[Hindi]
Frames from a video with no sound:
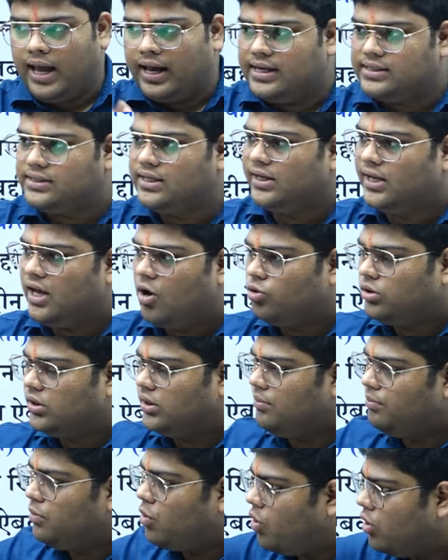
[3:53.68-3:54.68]
इससे क्या होता है
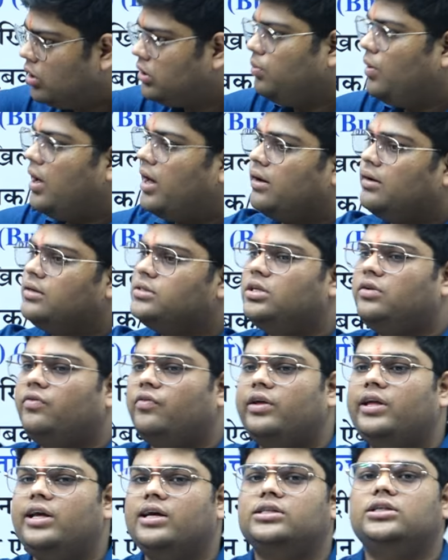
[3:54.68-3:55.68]
कि बहुत बार ना
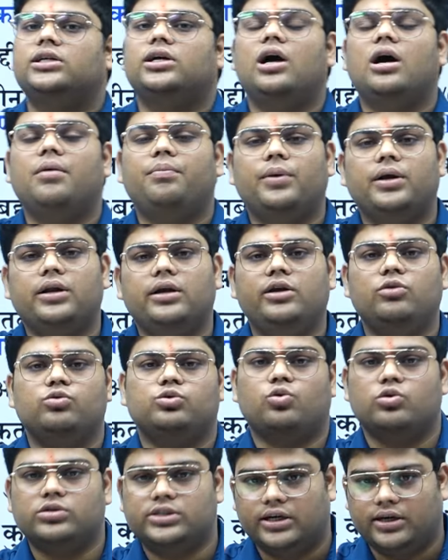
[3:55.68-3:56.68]
सिर्फ एक जगह पर ही
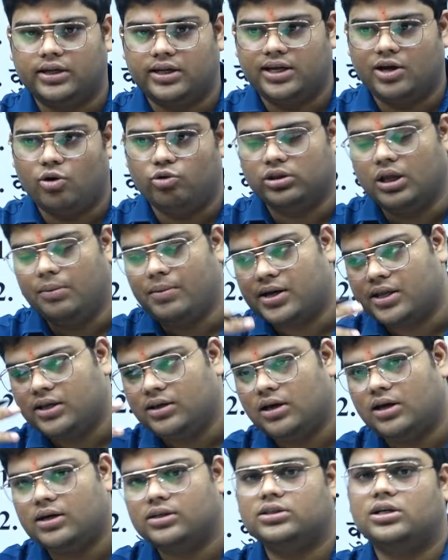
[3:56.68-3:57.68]
उसको सेट किया होता है बाकी
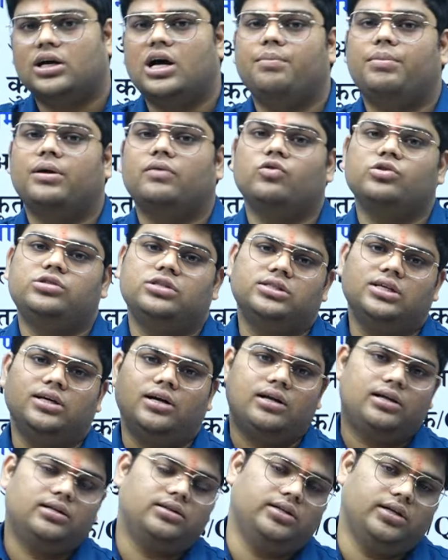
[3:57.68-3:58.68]
हर जगह पर वो चीज़ें
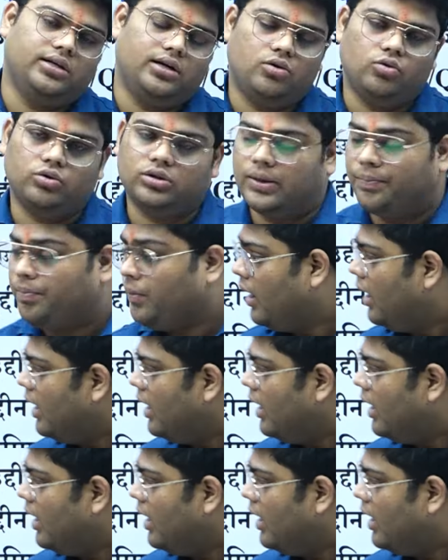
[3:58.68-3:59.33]
गलत दे रहा होता है